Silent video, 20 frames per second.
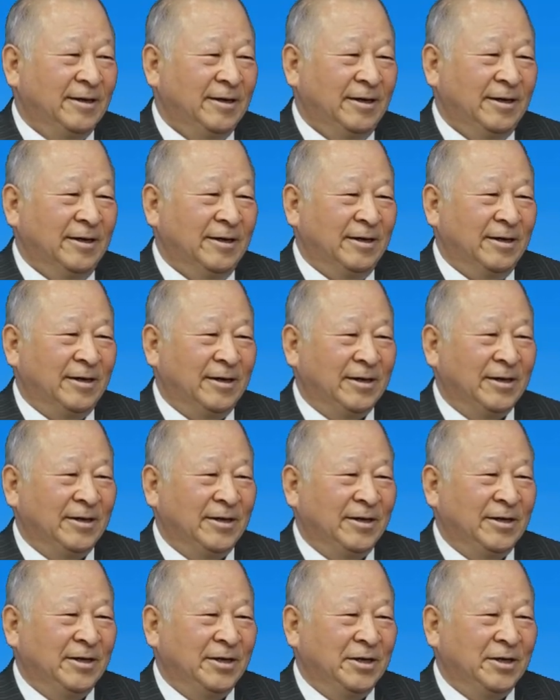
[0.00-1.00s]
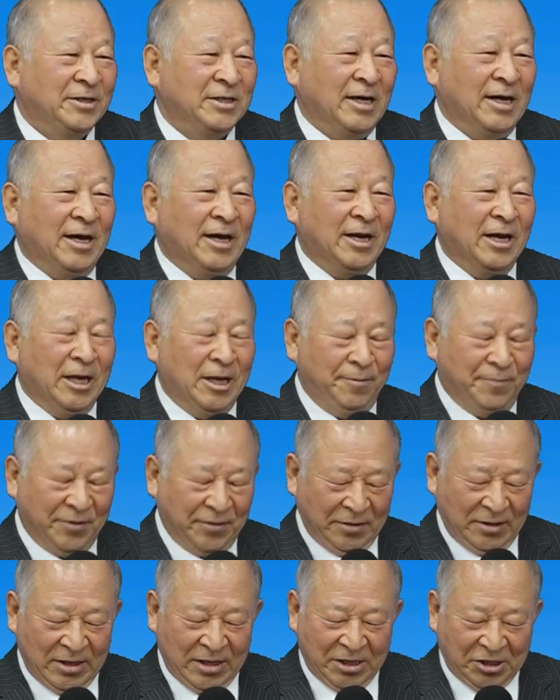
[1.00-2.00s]
어, 자
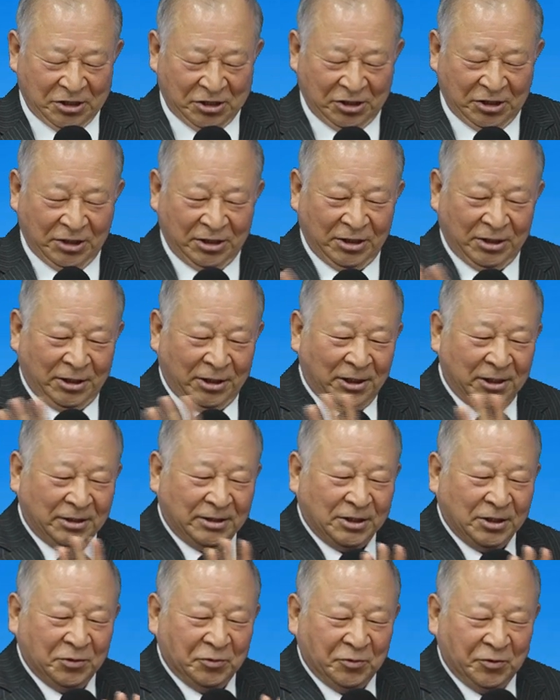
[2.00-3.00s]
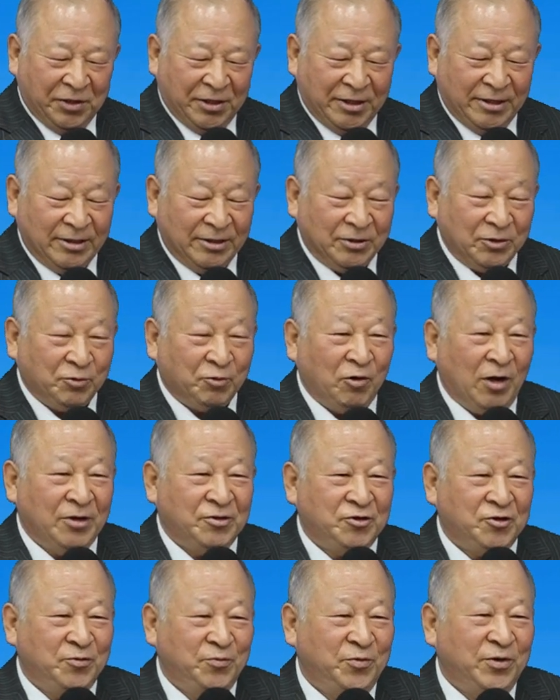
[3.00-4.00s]
하나님은 절대 우리는
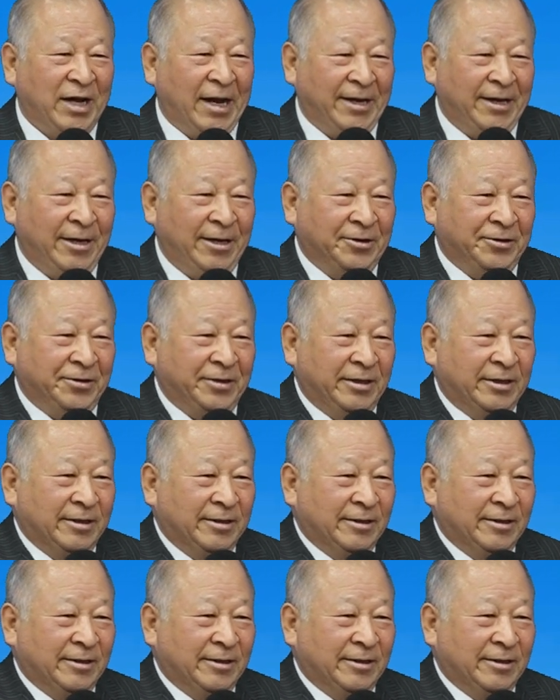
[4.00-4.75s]
도와주시는 분이 아니에요.